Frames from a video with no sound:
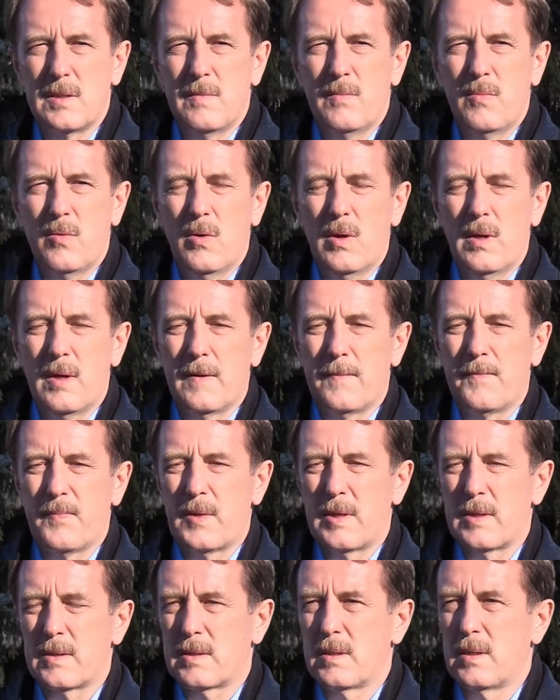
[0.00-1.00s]
и более
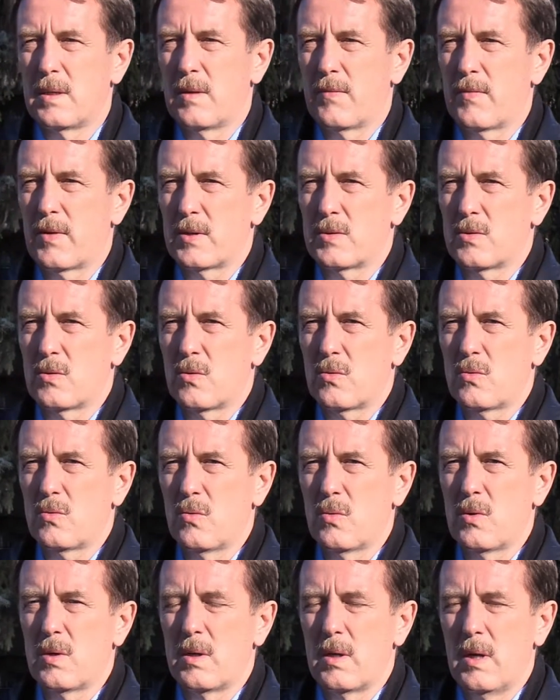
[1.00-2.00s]
с
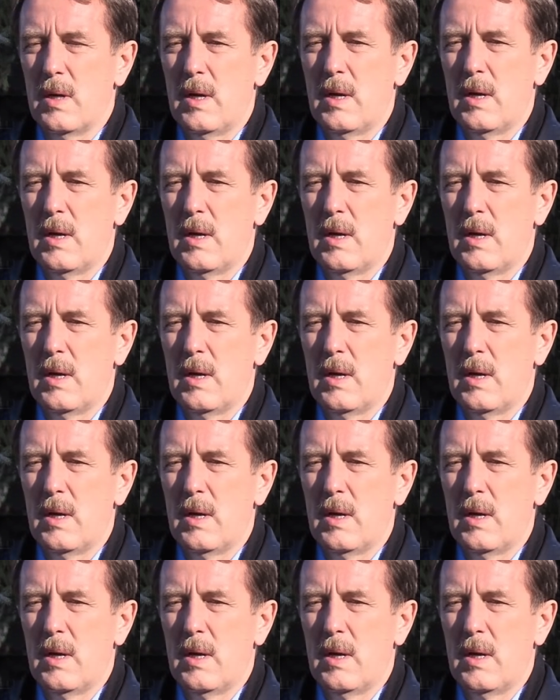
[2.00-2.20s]
инфраструктурой,